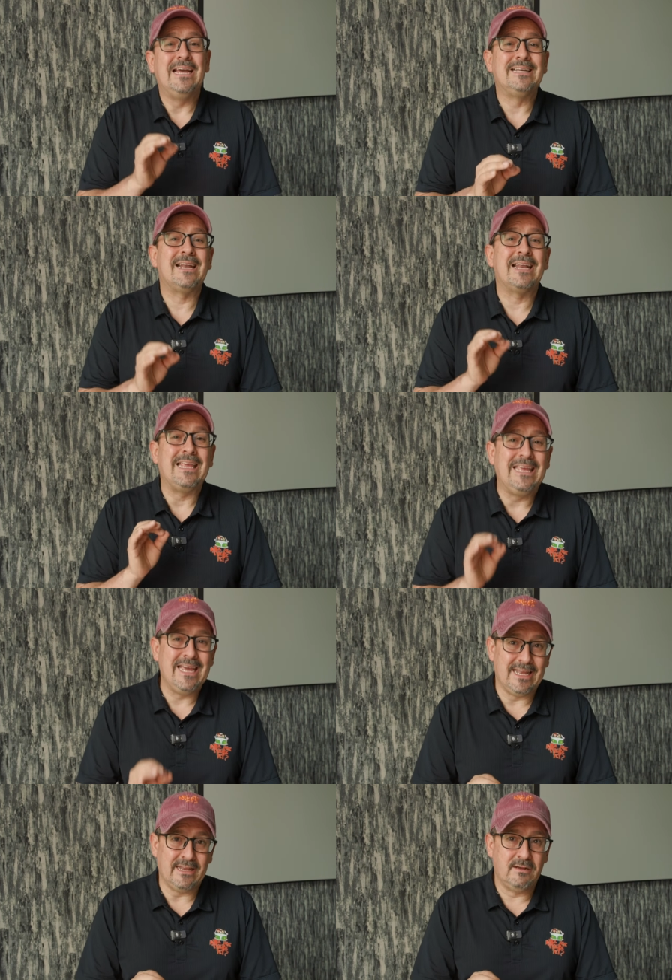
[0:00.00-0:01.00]
ellas
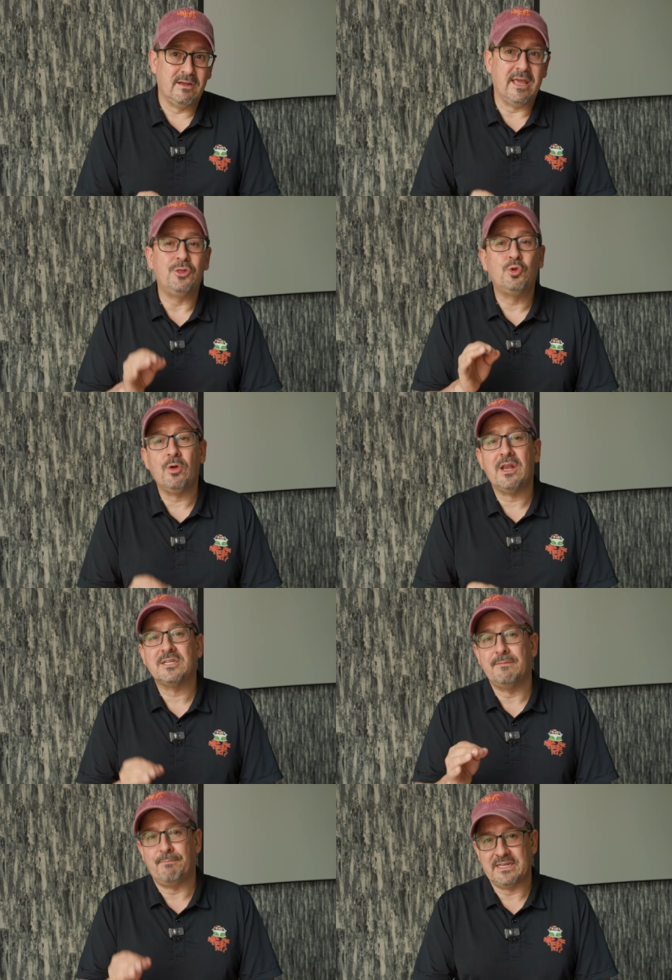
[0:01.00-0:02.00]
requieren que todas
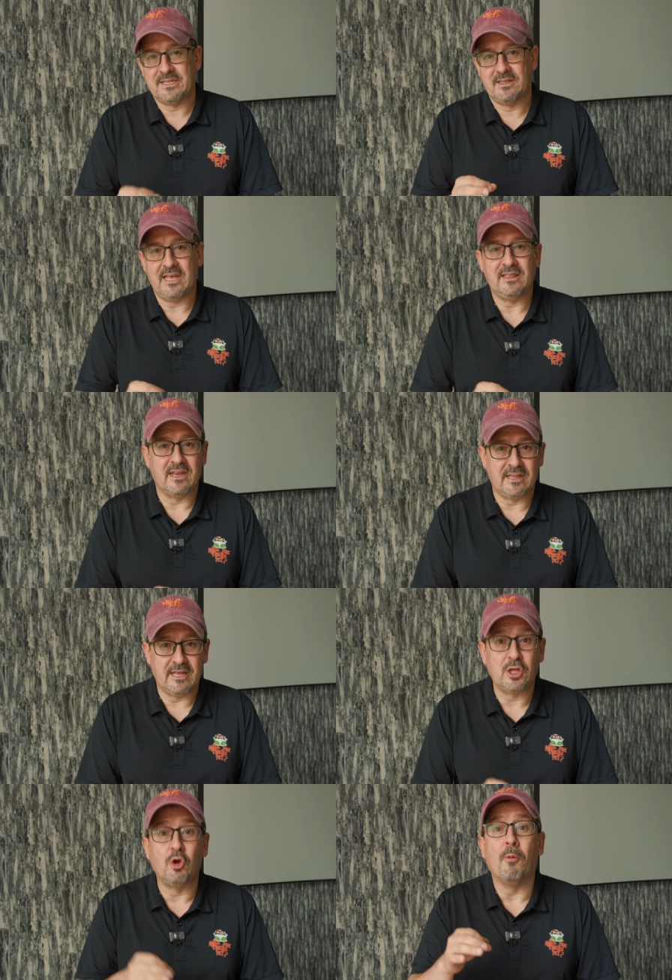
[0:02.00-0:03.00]
las empresas de
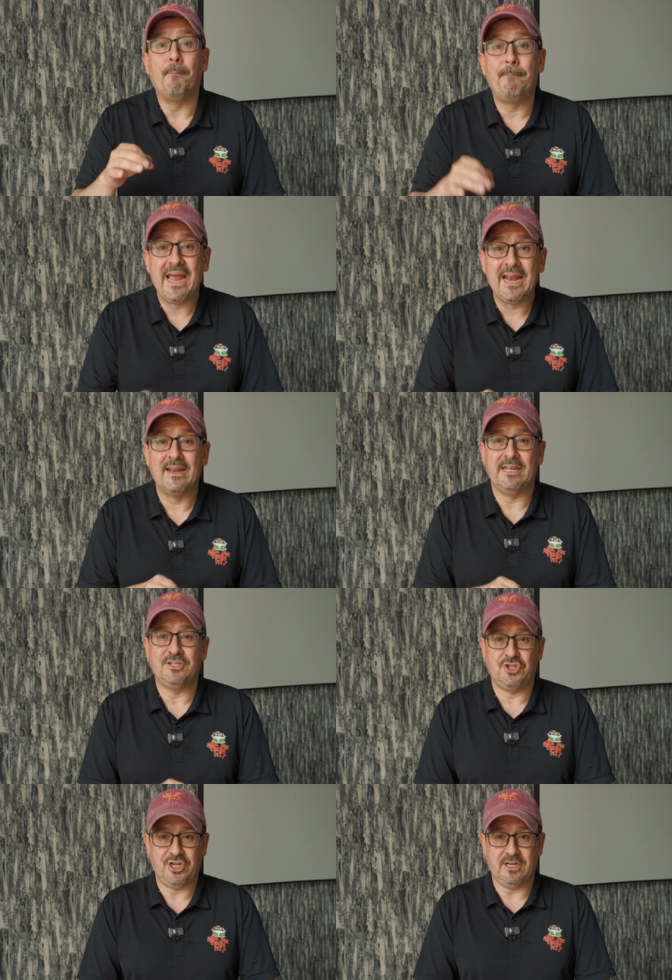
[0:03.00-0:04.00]
Internet que operan
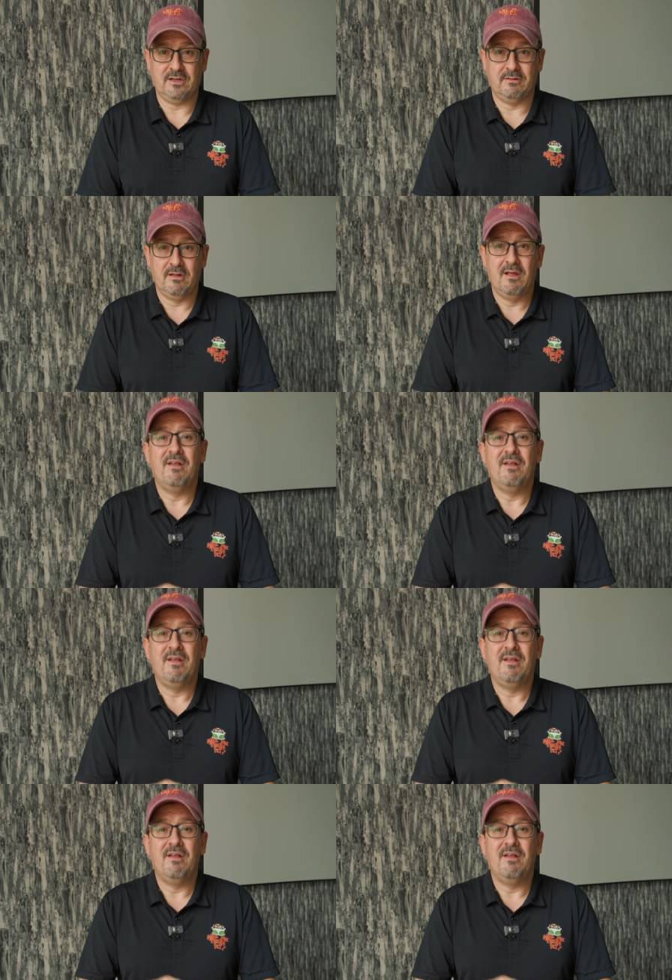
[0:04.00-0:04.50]
en China